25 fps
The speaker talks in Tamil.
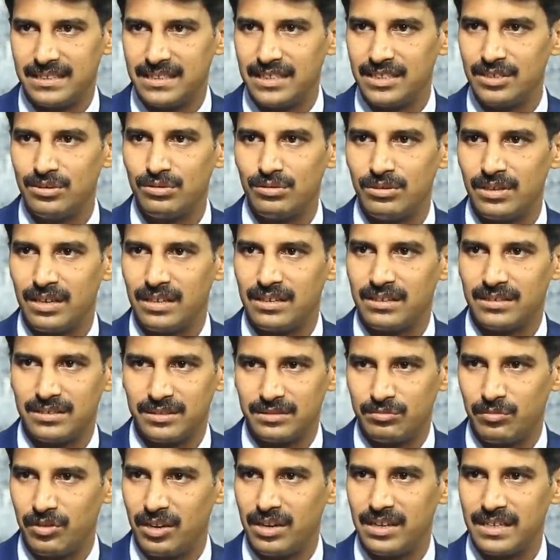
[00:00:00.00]
சிறுகுடல்
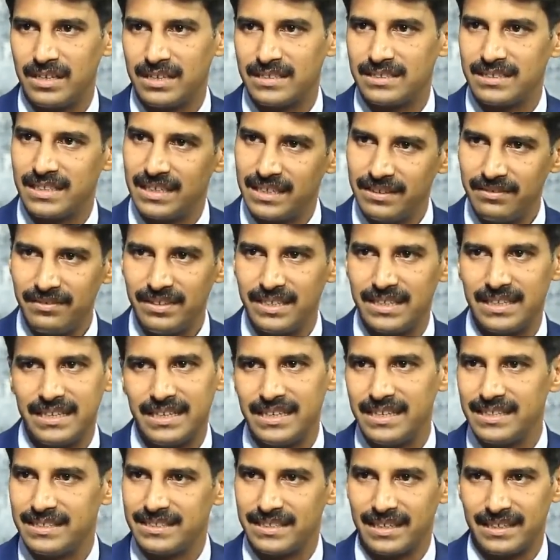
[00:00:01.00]
ஸ்மால் இன்டெஸ்டைனை வி
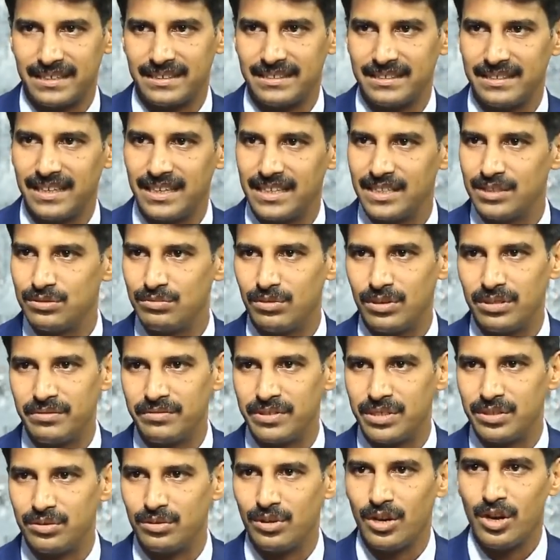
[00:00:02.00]
ரீடிசைன் தட் இஸ்
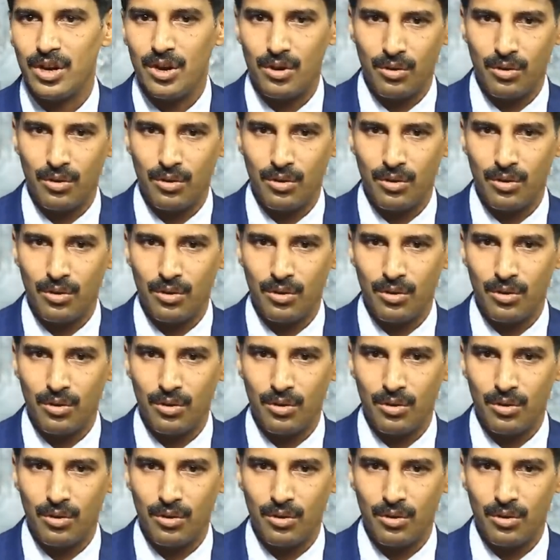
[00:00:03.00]
வாட் வி டூ